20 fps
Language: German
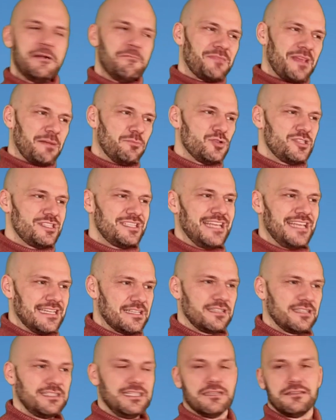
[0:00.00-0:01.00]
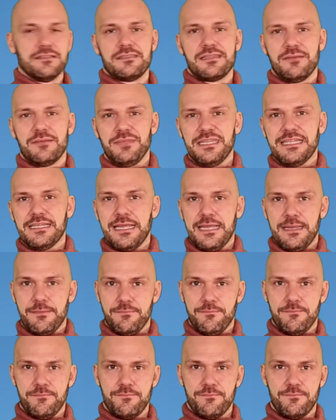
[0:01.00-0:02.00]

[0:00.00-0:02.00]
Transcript: da muss jeder dir einen Termin geben.